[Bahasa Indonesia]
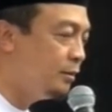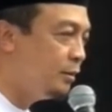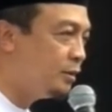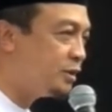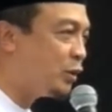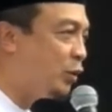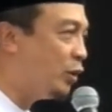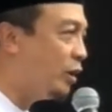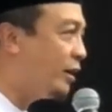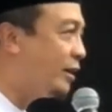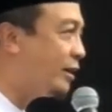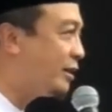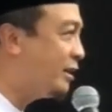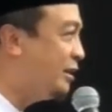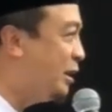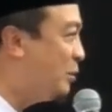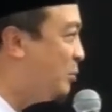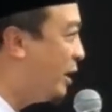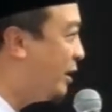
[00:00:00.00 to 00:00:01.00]
Sekolah keren
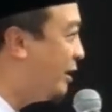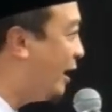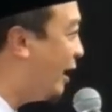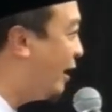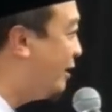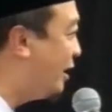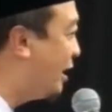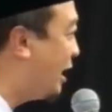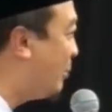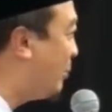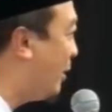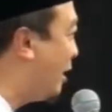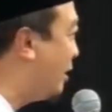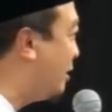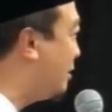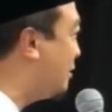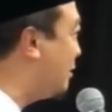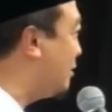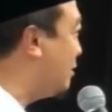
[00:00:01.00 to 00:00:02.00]
yang mana? Ada
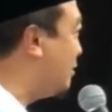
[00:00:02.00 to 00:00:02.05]
lapangan